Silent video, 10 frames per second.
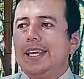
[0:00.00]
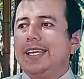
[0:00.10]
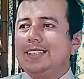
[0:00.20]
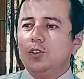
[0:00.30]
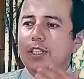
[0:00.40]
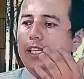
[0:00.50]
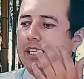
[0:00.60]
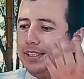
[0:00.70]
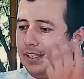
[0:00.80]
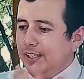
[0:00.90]
eso
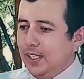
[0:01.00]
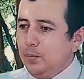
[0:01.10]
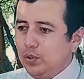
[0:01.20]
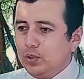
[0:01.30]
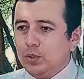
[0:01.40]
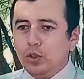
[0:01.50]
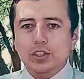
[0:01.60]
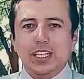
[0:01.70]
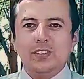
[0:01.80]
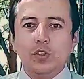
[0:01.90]
que teníamos con
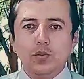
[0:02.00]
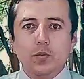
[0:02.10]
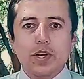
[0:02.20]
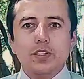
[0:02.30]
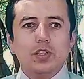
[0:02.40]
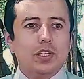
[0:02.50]
tanto esfuerzo,